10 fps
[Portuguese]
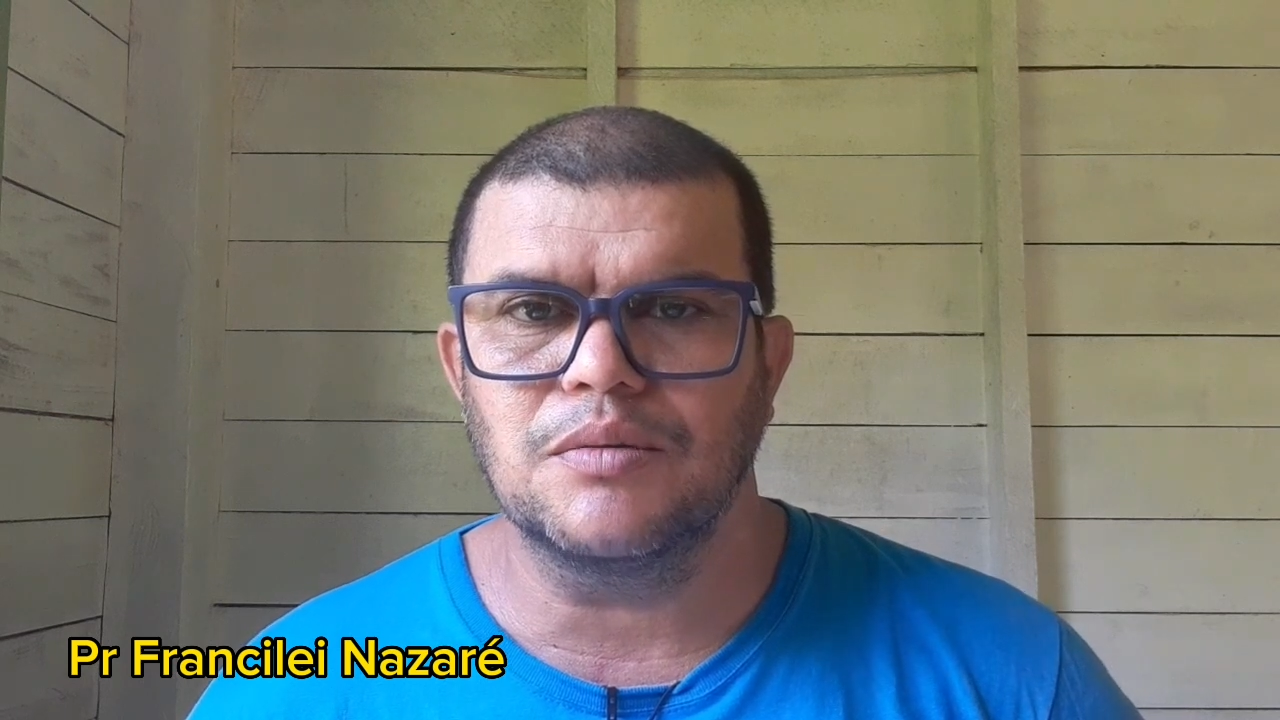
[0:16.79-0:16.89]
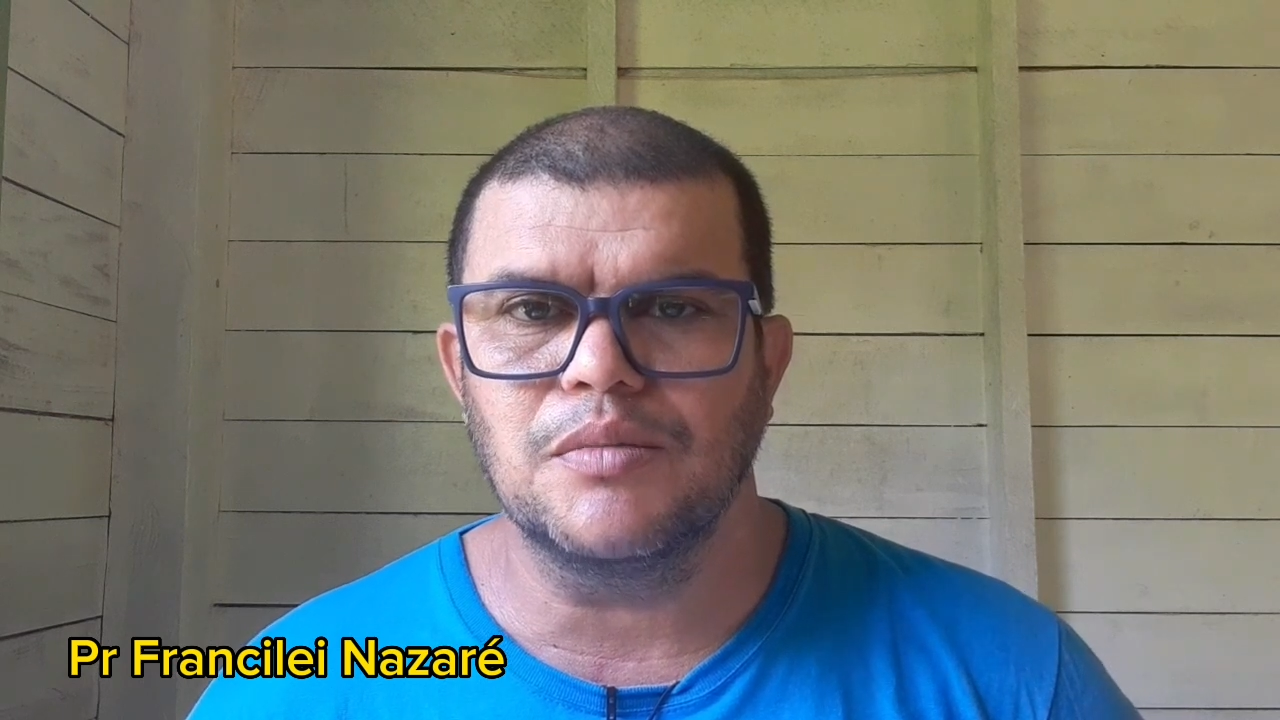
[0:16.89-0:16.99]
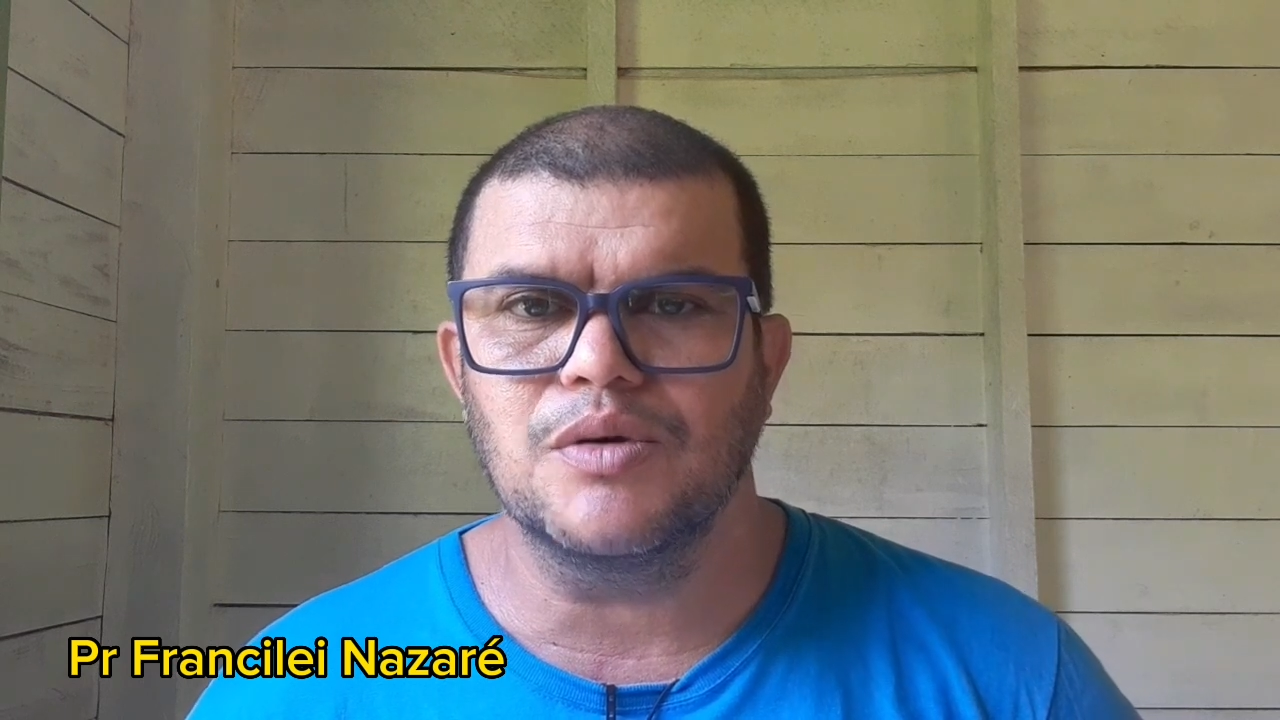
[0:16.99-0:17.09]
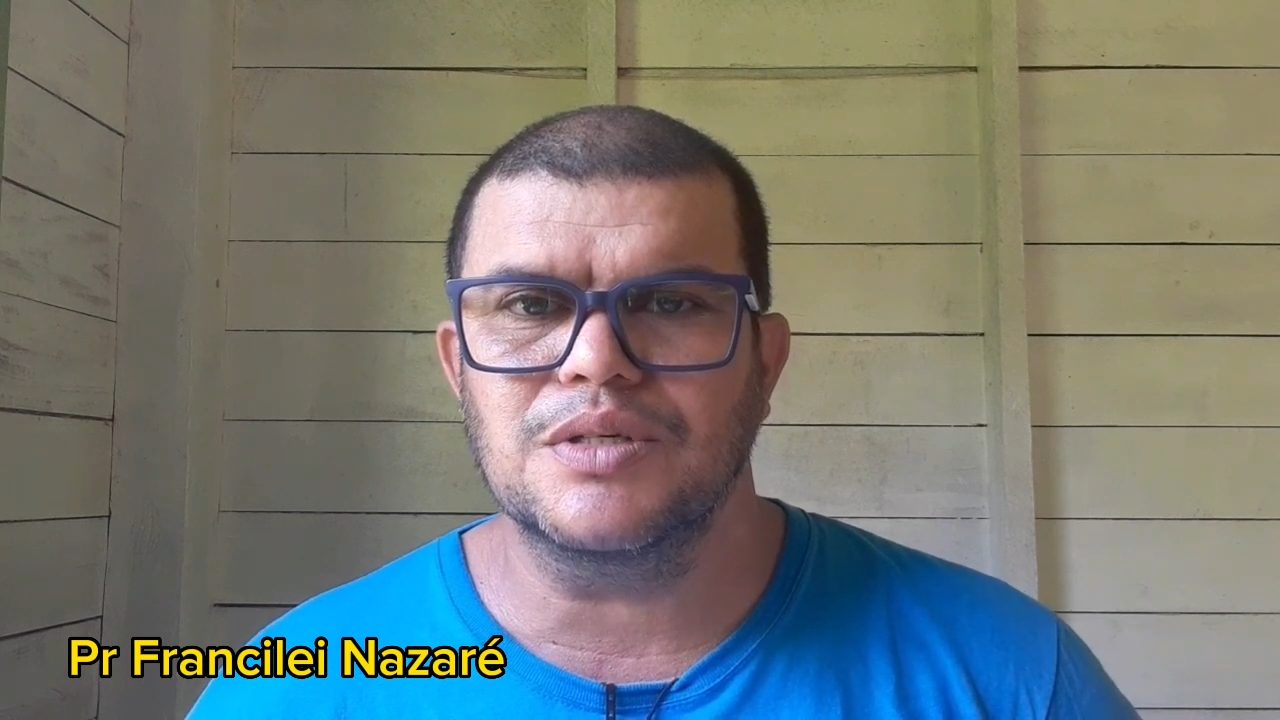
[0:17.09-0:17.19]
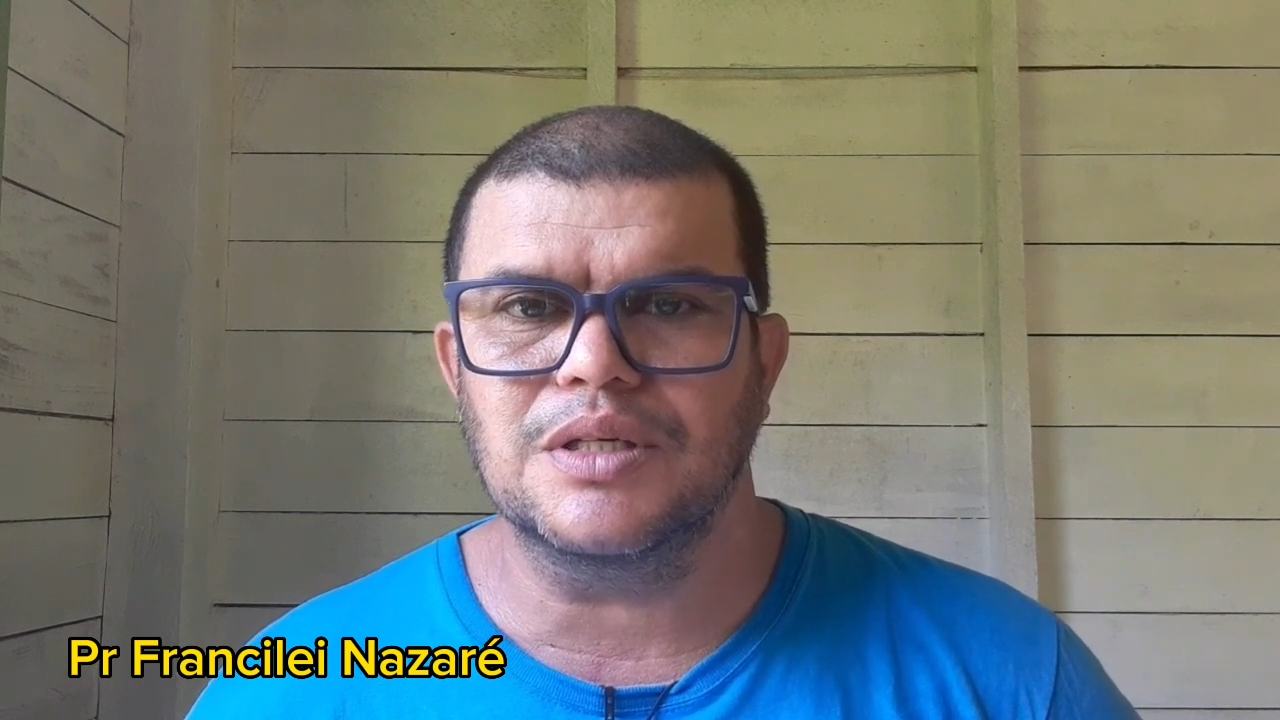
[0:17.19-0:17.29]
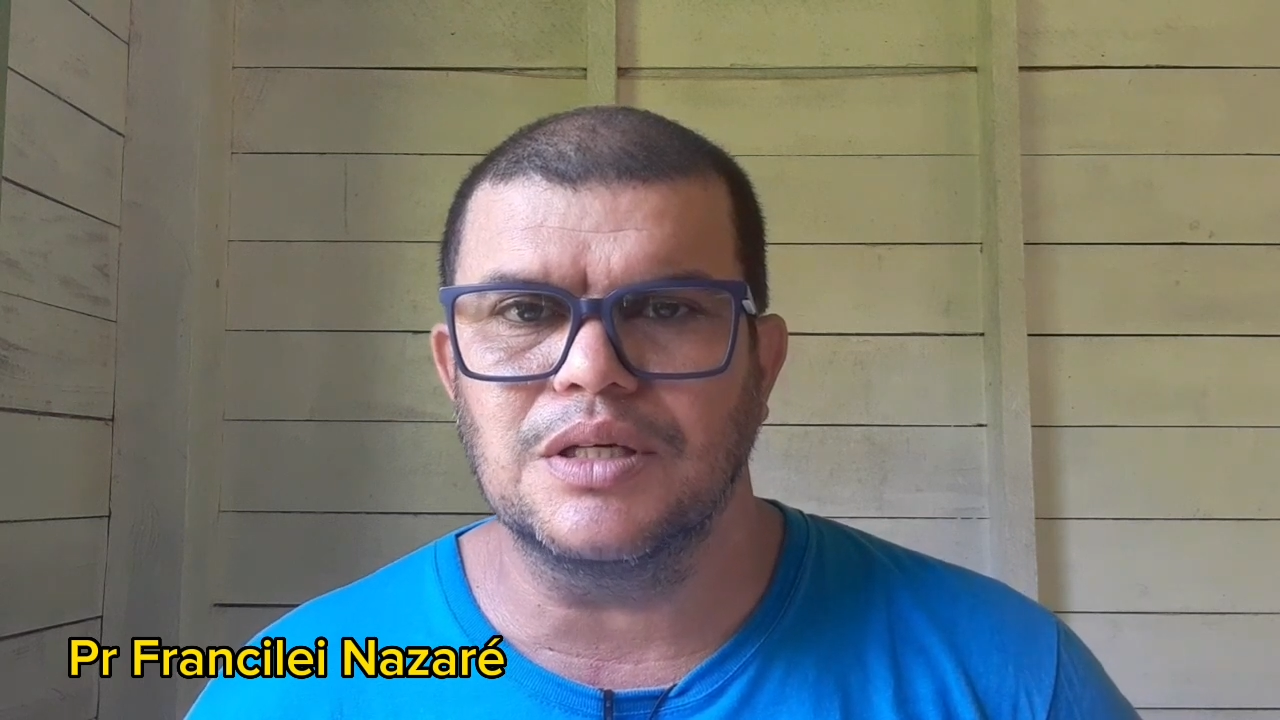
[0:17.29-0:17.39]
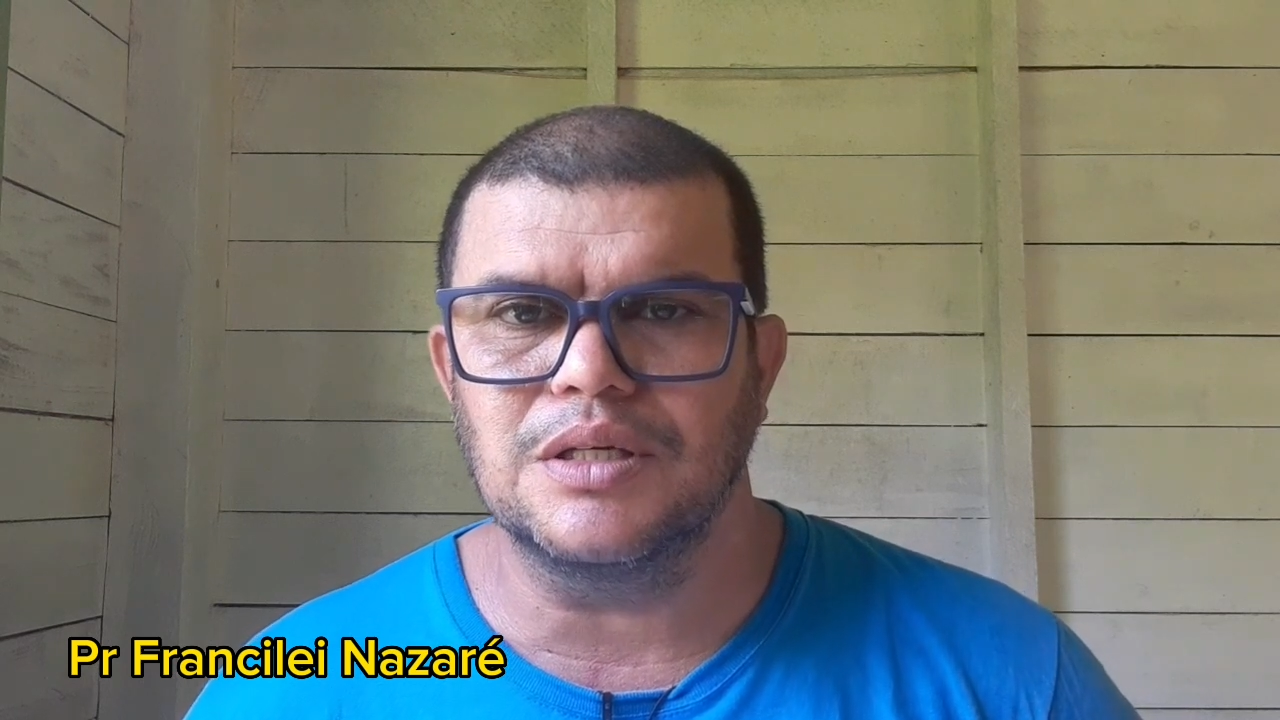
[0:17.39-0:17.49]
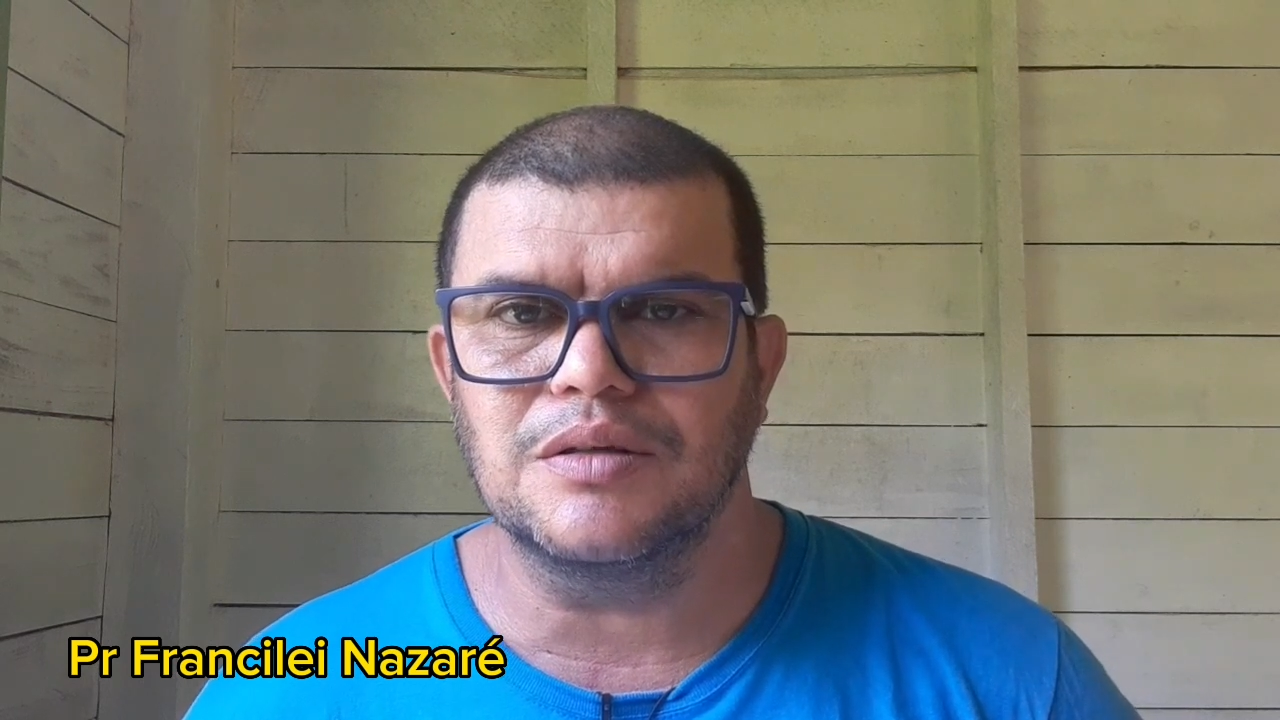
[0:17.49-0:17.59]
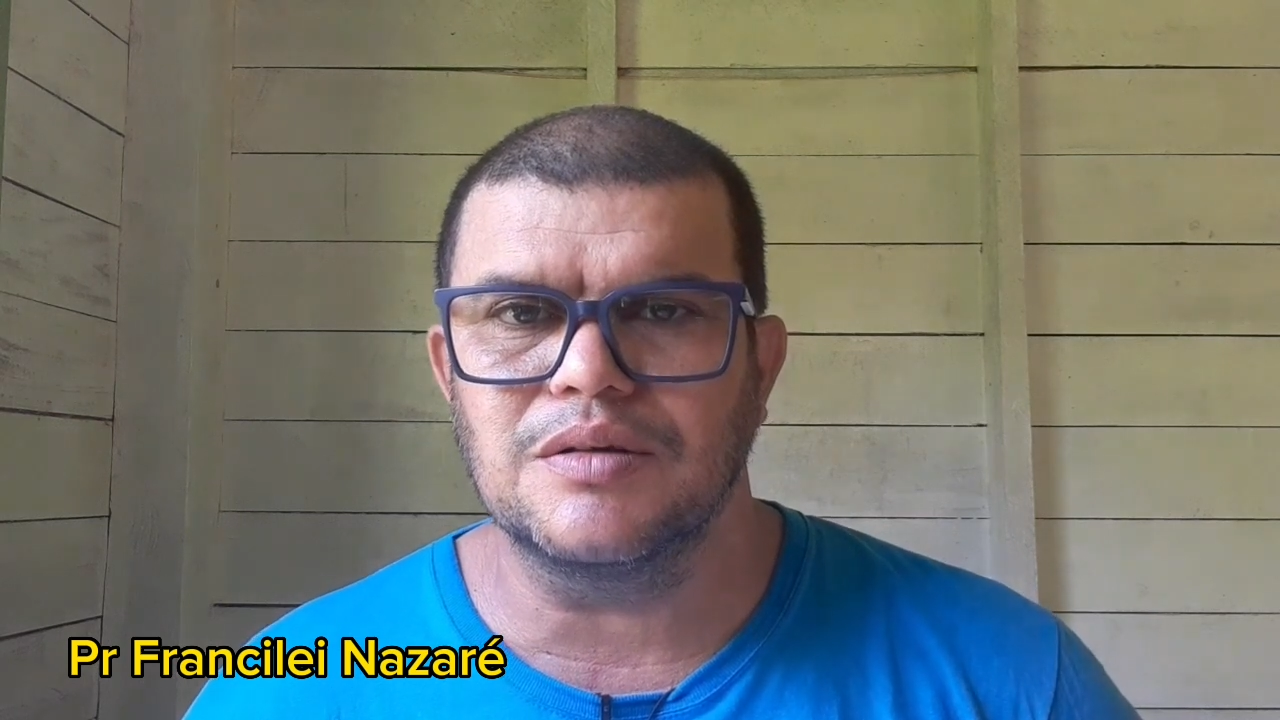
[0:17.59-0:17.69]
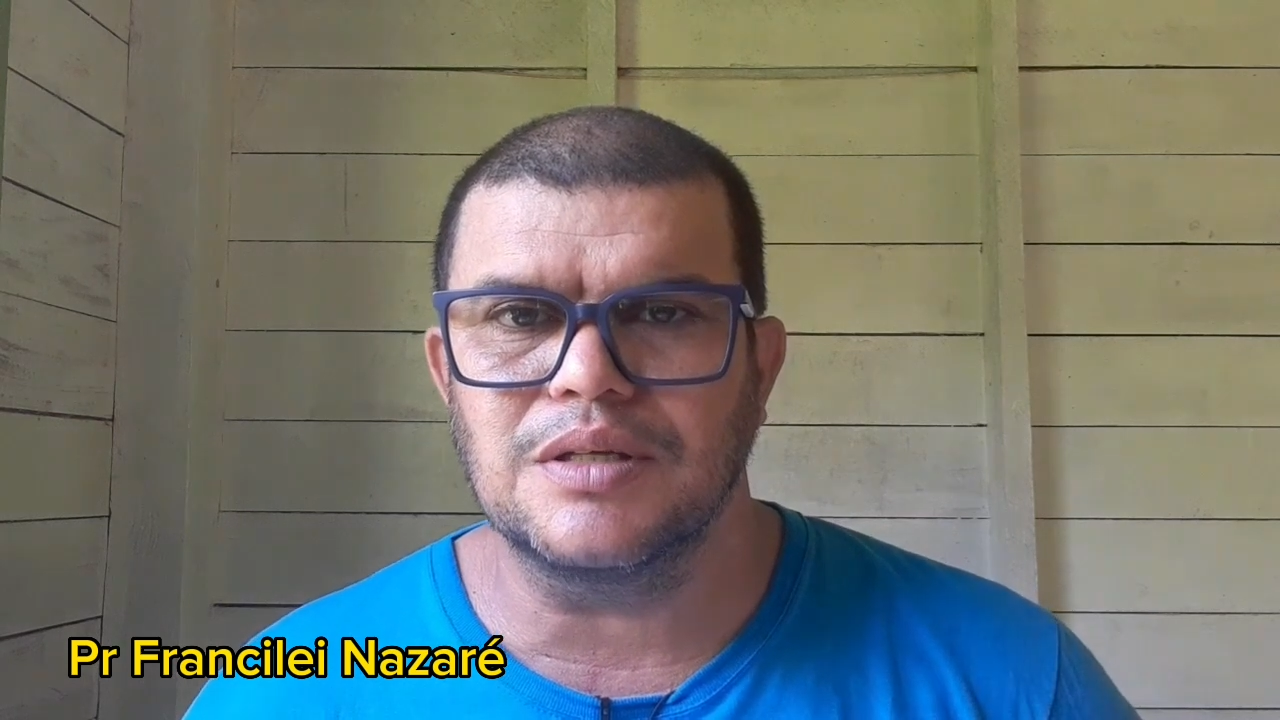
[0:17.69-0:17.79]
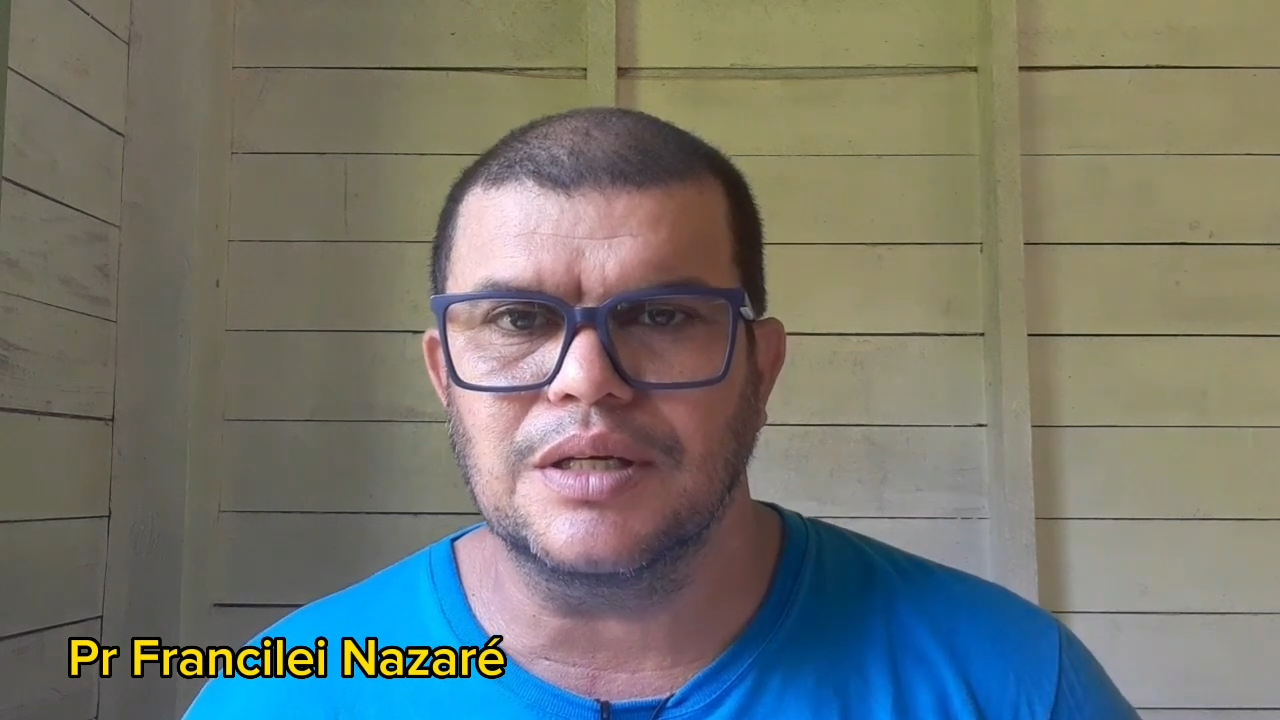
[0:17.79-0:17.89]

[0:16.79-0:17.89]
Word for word: meus queridos